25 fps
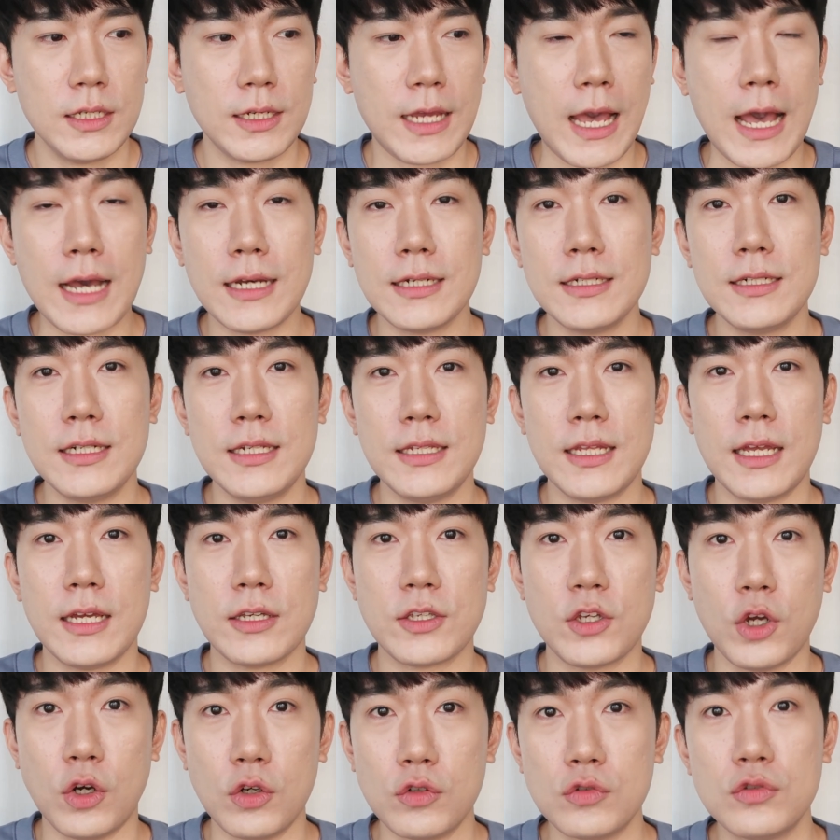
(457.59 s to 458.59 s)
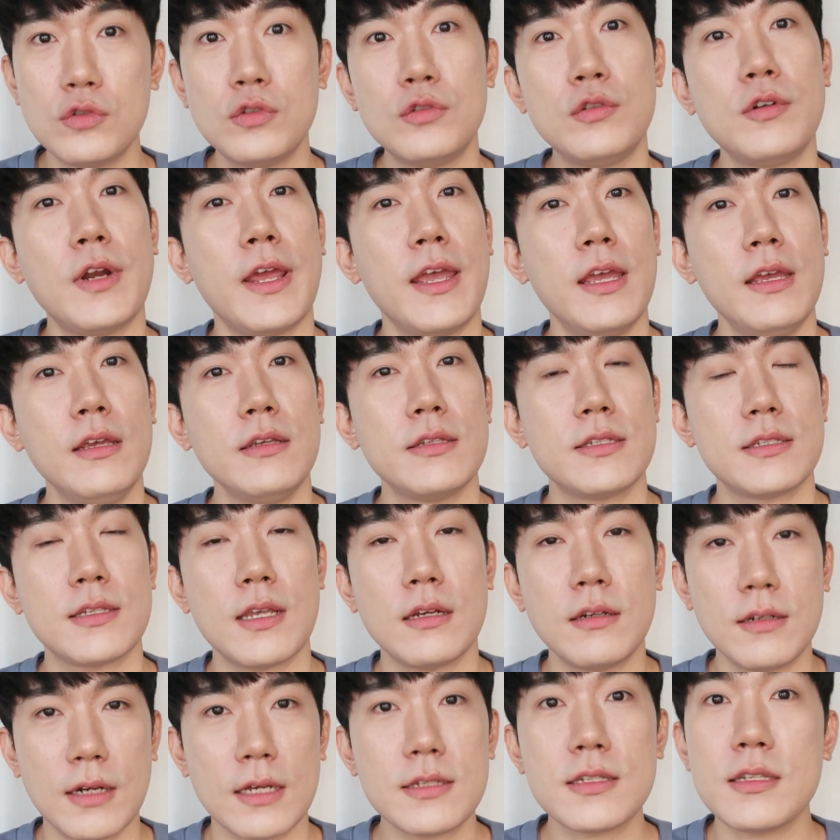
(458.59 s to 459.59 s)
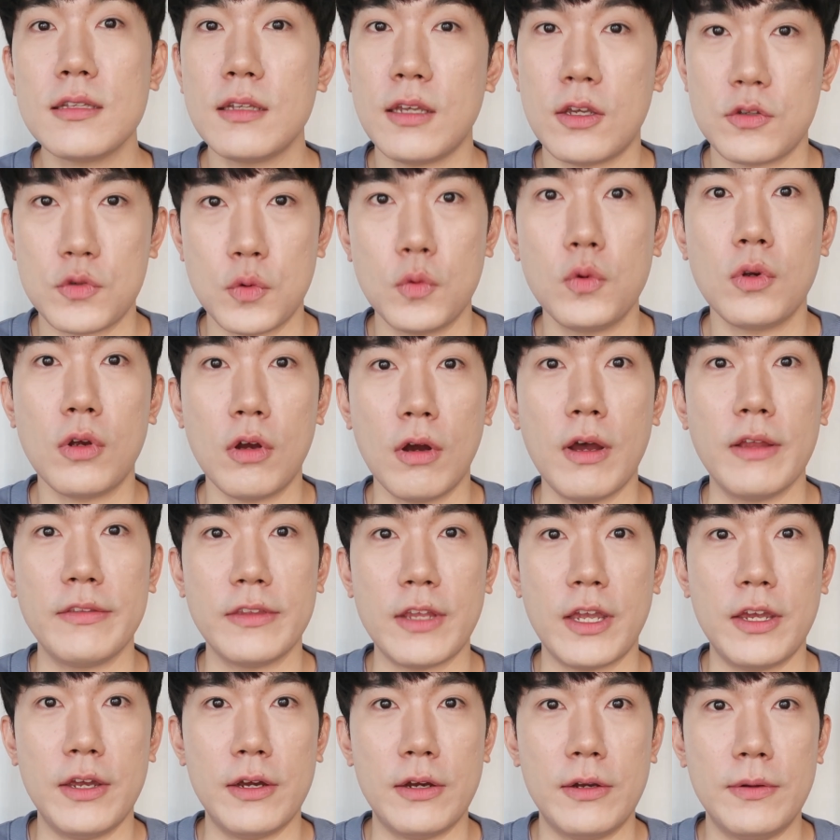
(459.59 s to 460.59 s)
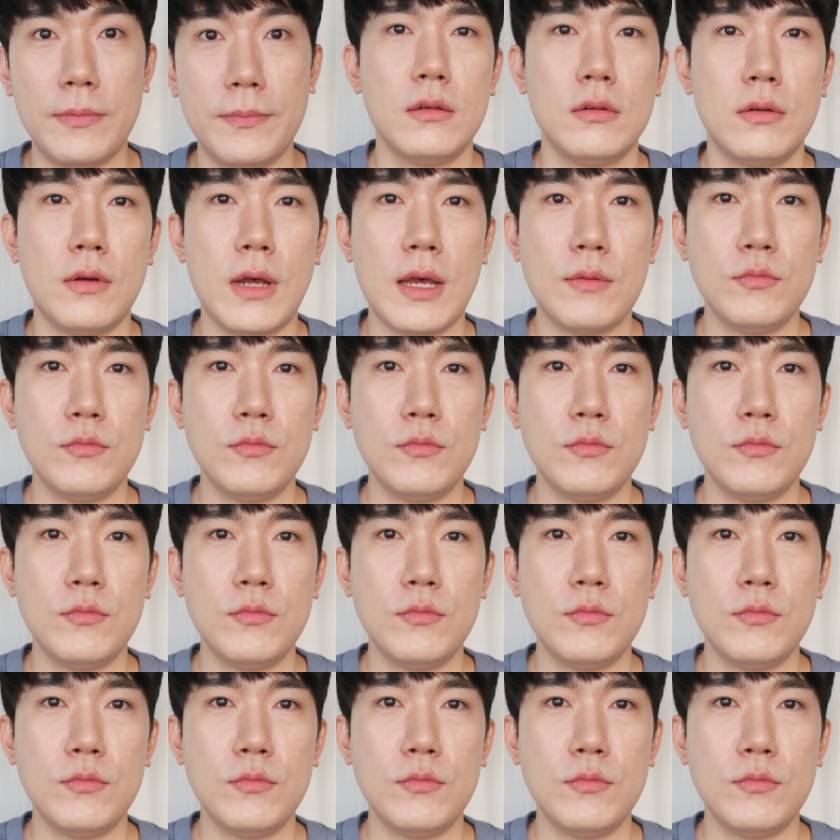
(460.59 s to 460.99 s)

가을이나 겨울에 시작을 하시는 게 좋을 것 같아요 어,